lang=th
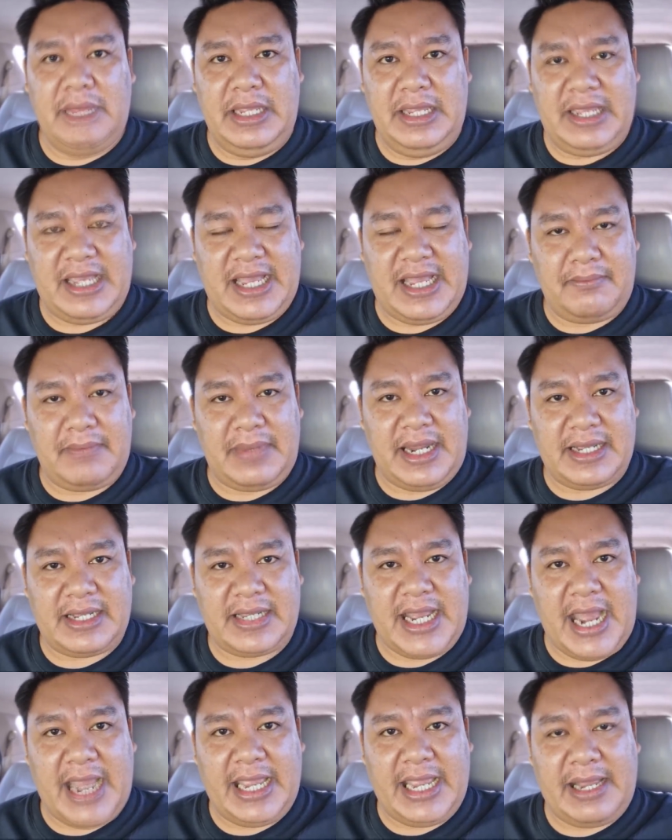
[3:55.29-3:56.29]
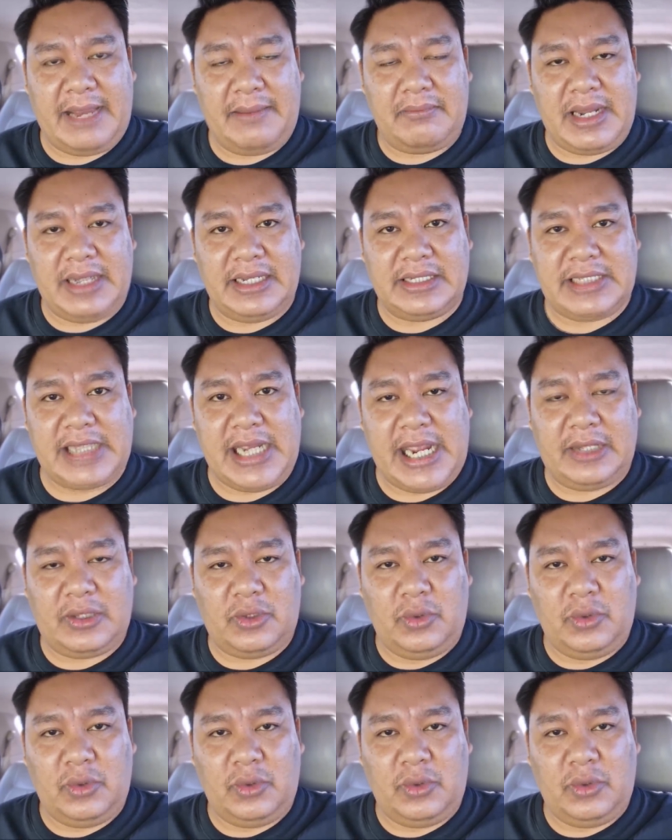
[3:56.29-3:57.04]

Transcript: มีกำลังกายกำลังใจ